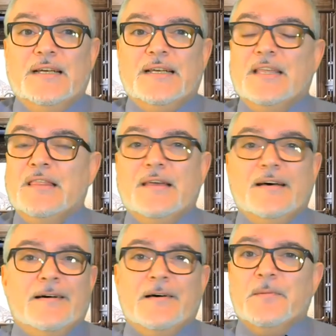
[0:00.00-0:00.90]

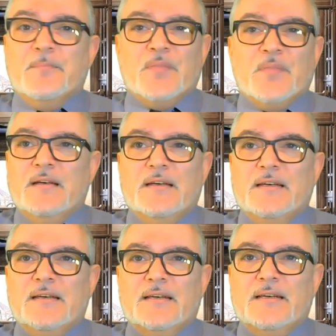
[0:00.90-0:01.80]
quizá
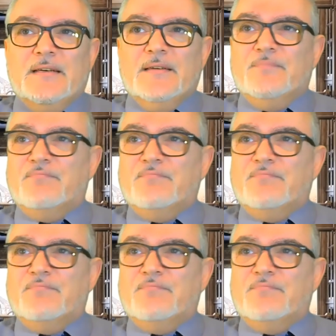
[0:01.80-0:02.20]
eh,